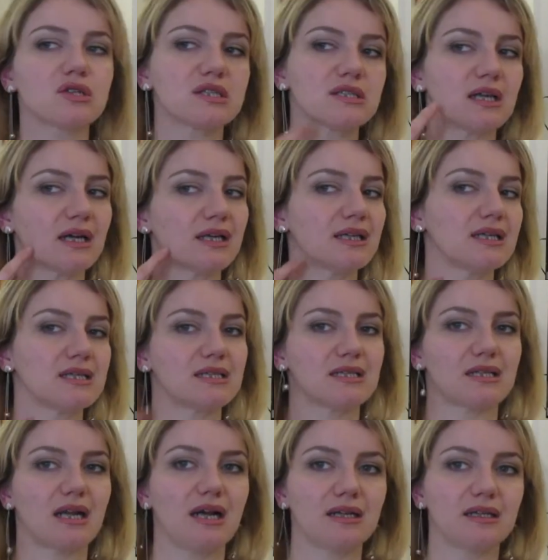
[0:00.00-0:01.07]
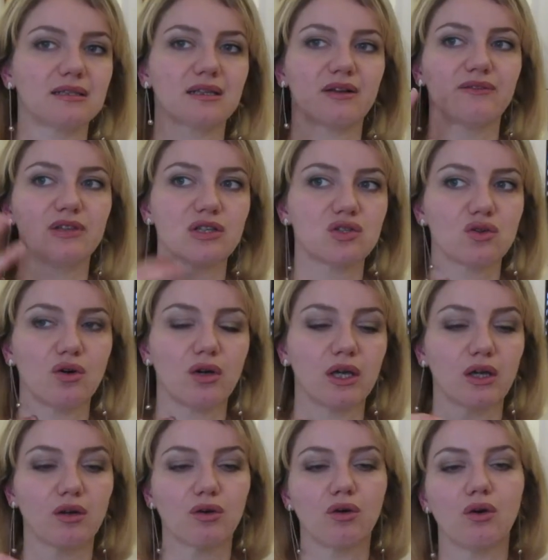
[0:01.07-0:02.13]
stacchi strani tra viso
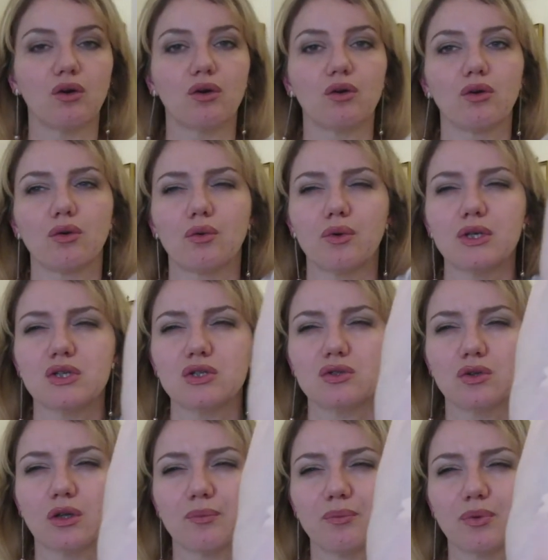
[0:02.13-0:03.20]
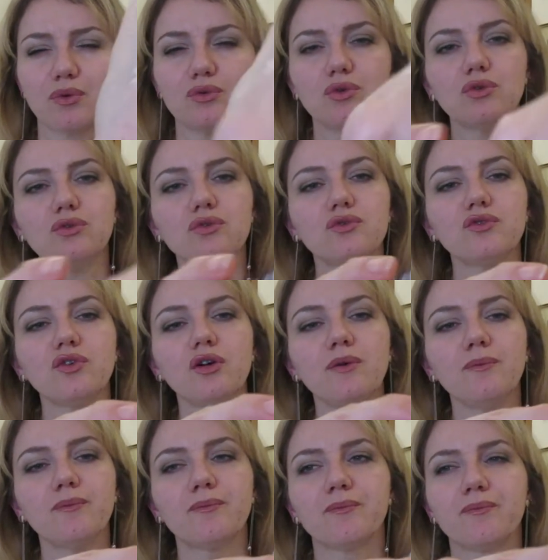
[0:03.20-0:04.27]
e collo questo è il
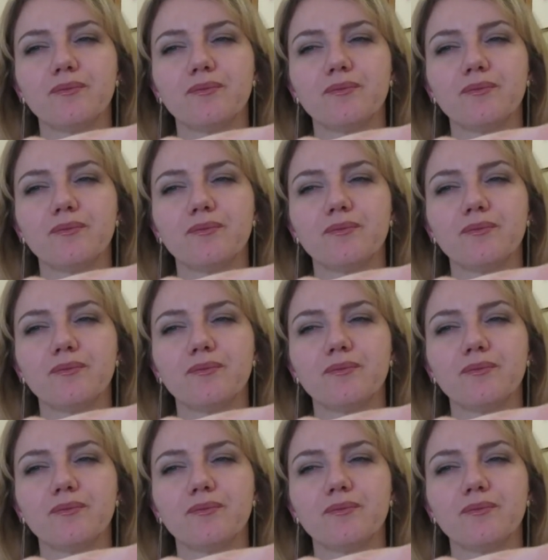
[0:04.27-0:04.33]
prodotto